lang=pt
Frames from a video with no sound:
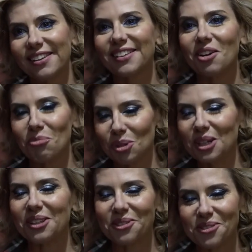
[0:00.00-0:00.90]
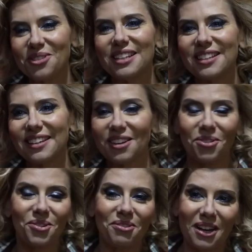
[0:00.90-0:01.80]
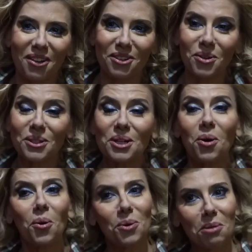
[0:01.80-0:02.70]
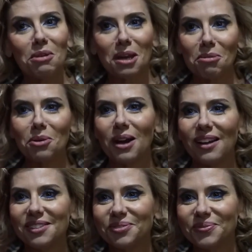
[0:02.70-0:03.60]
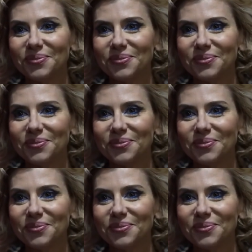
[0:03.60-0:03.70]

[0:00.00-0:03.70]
aquele que é o meu cartão de visita, que é o Afinal havia outra, ou Na Minha Cama com Ela.